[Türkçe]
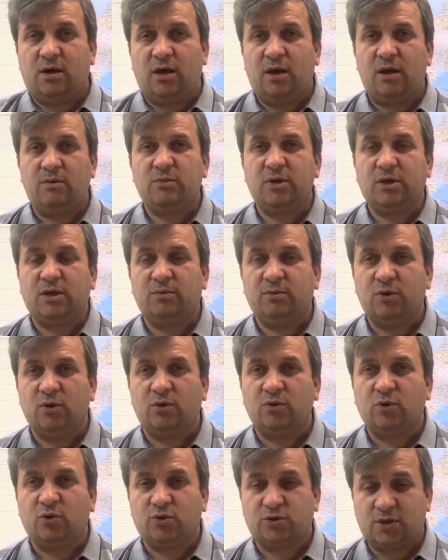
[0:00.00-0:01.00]
hem
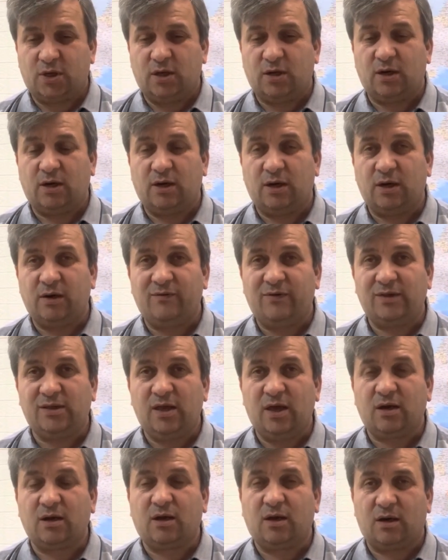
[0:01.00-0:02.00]
2019 kararlarına ve
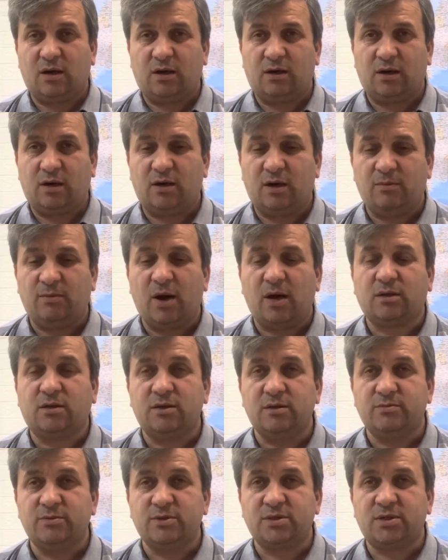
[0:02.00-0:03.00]
diğer kararlarına
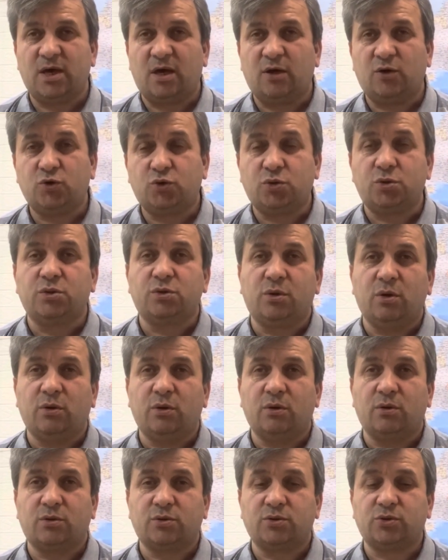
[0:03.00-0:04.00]
baktığımızda şunu
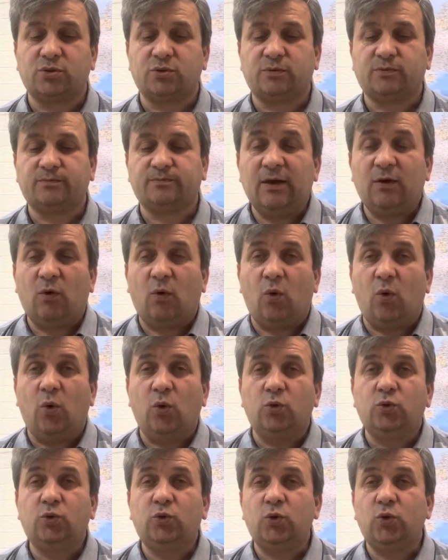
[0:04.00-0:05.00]
görüyoruz.
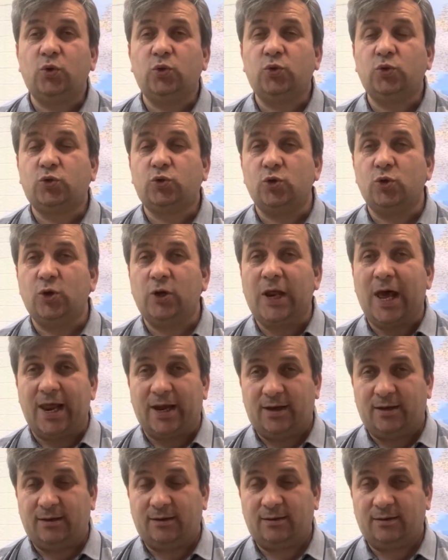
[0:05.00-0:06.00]
Olduğu
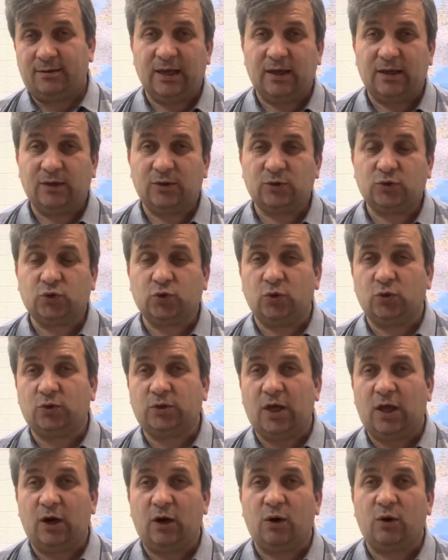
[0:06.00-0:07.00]
düşünülen, şu
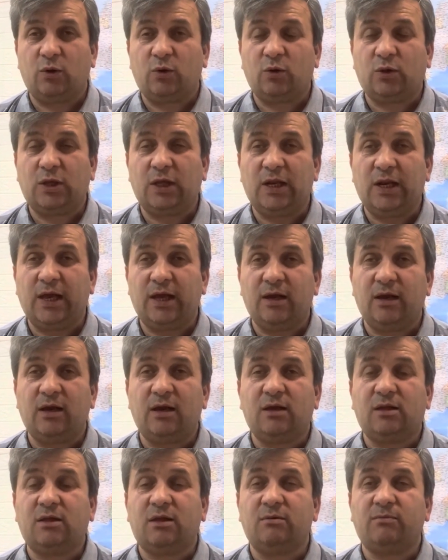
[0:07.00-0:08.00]
terör örgütüyle
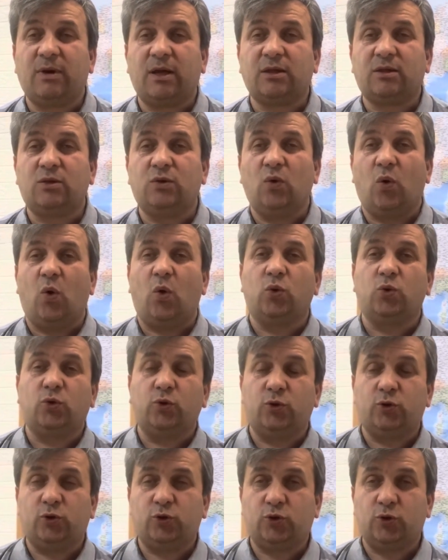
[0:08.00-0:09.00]
irtibatlı
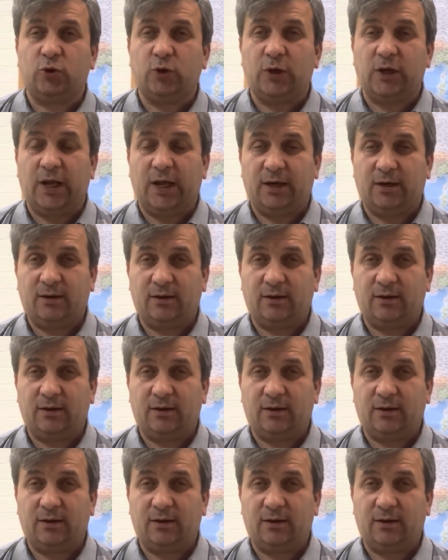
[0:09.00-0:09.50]
olduğu düşünülen,